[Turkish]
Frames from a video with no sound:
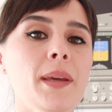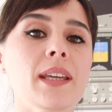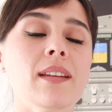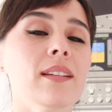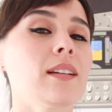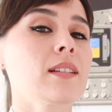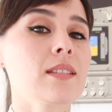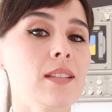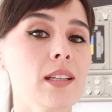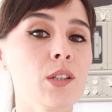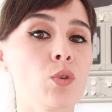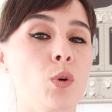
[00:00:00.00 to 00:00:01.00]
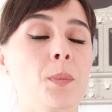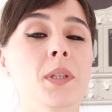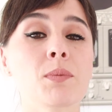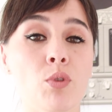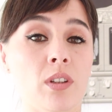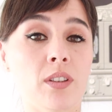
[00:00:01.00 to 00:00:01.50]
Peki neden steril
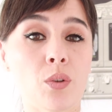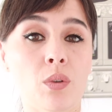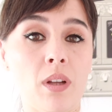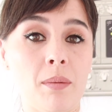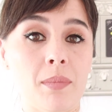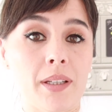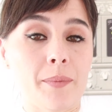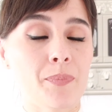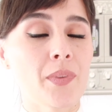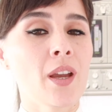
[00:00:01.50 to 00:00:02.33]
kokpit bu kadar önemli?